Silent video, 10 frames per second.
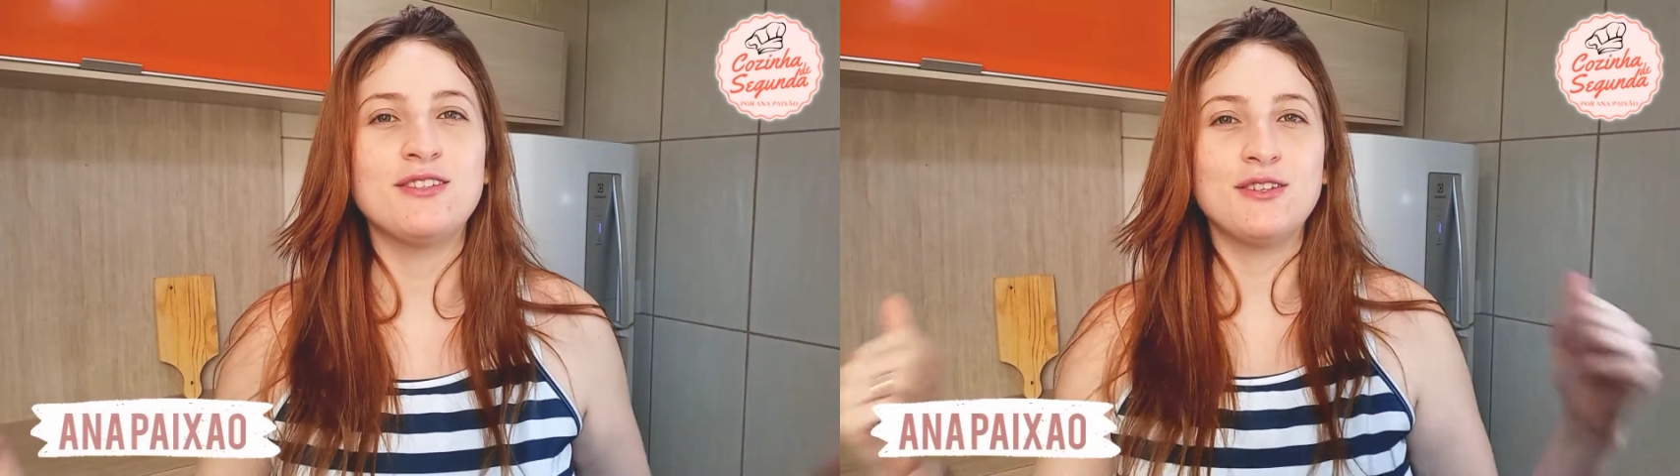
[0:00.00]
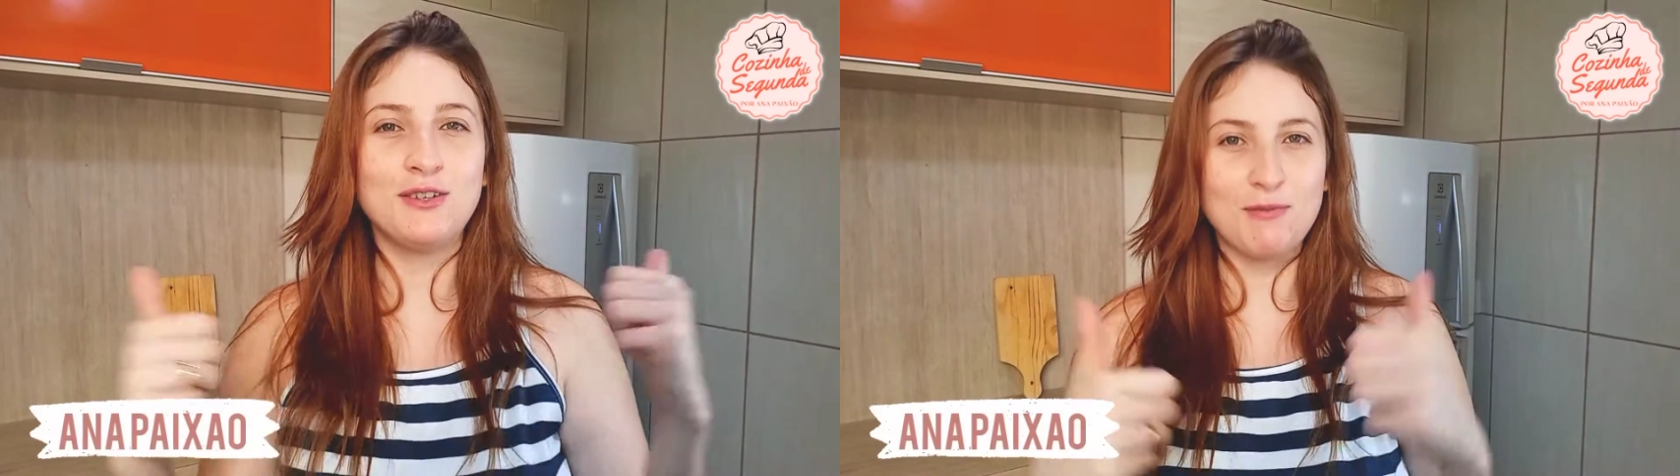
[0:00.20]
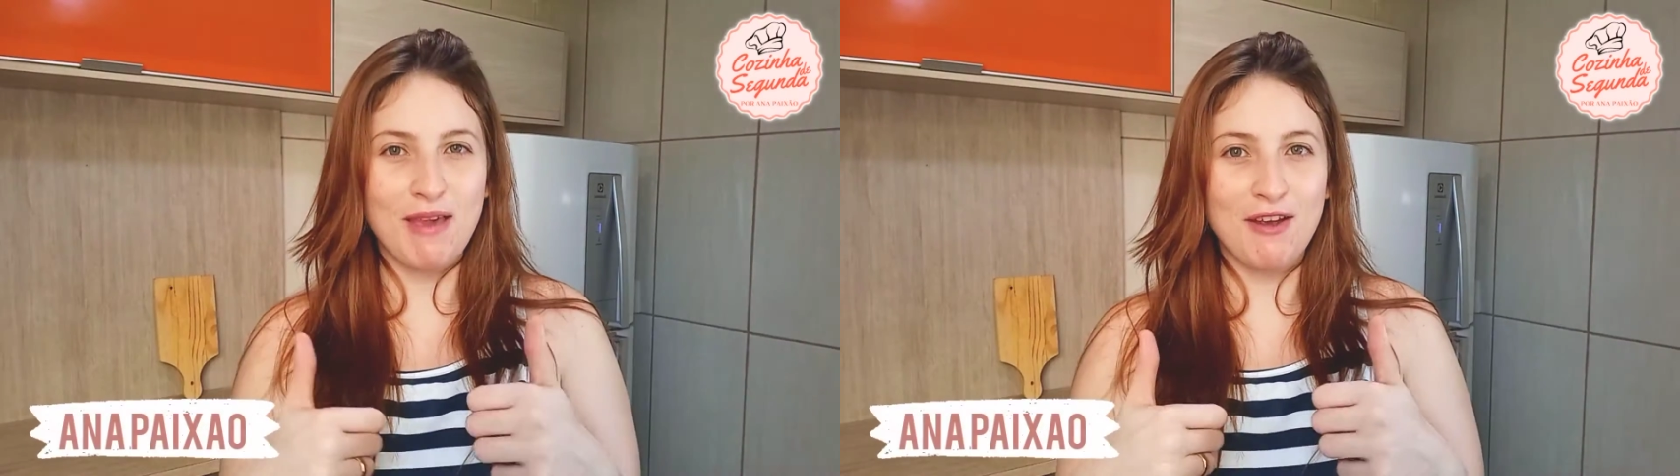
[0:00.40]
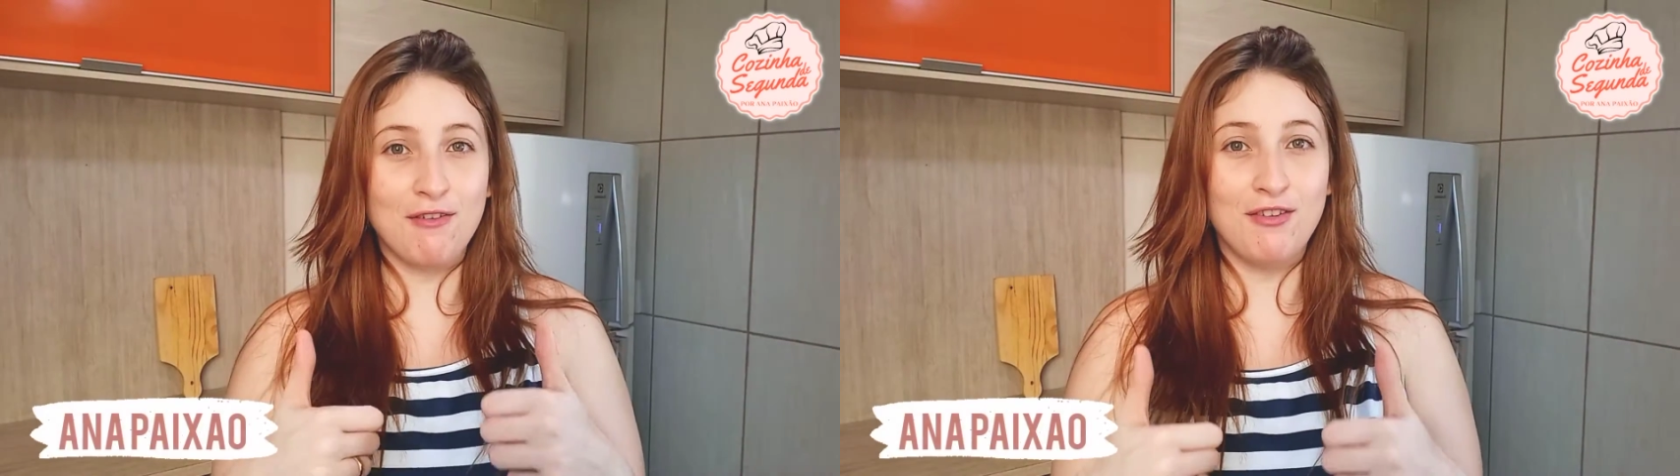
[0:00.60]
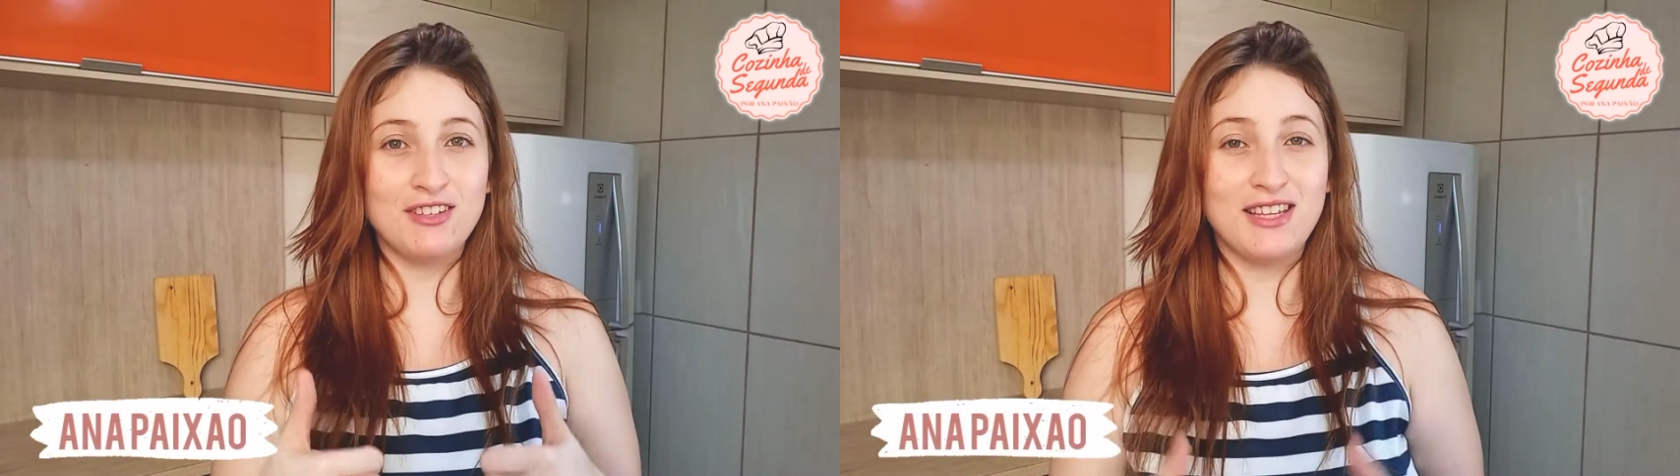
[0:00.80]
tudo bem
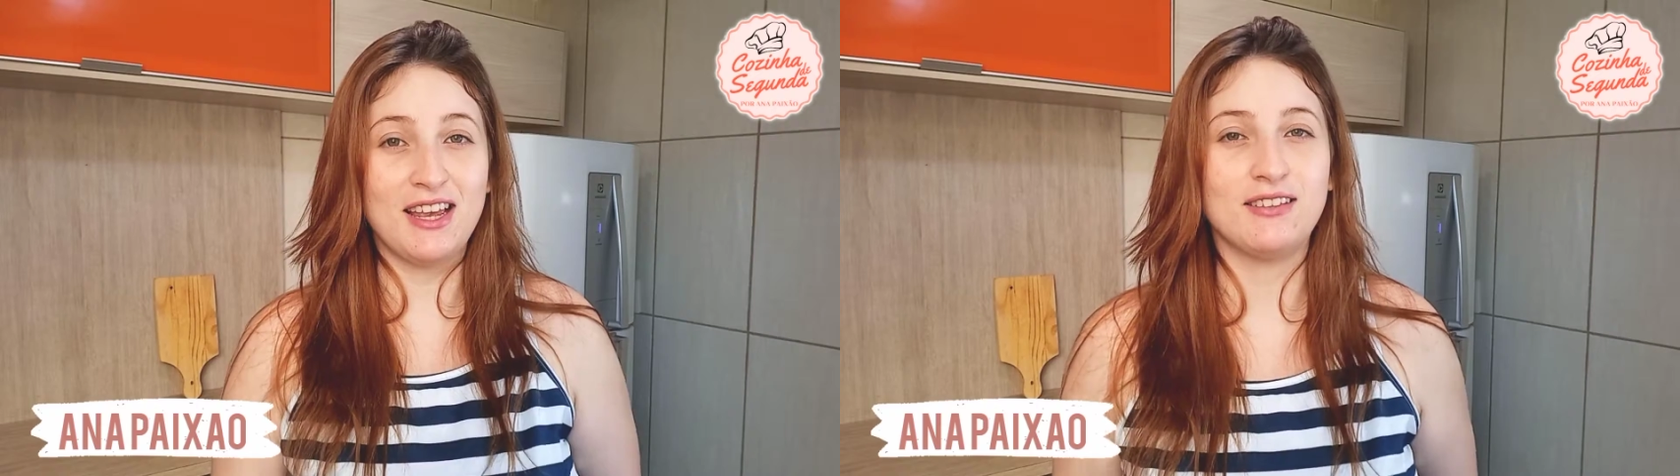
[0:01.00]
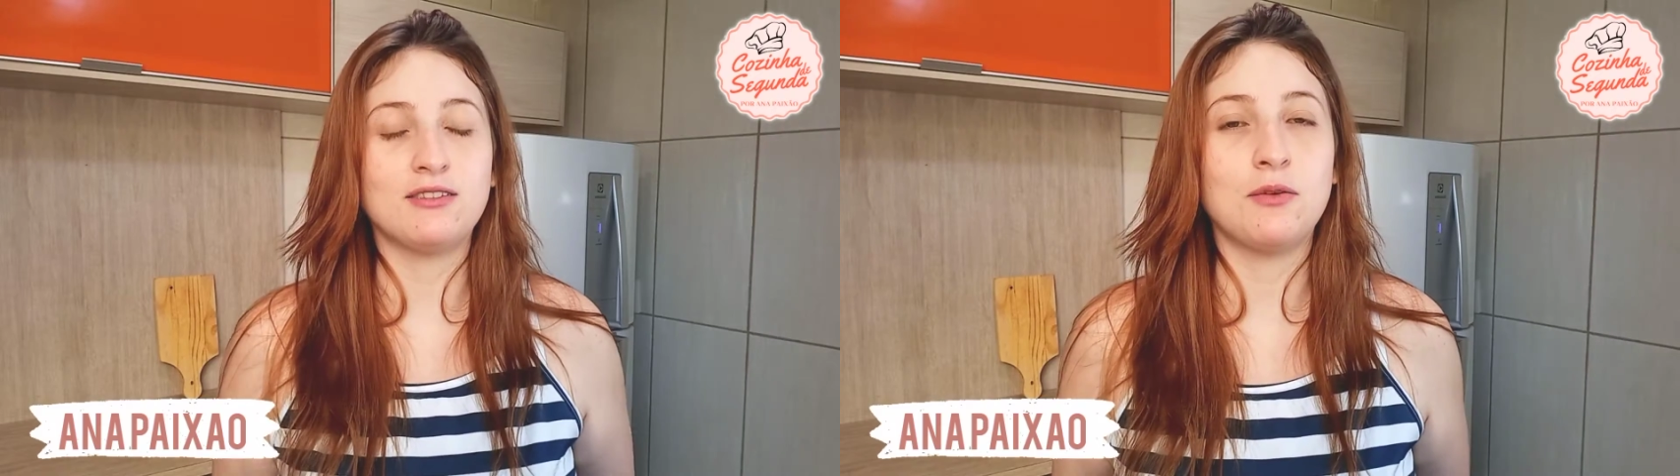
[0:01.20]
com vocês?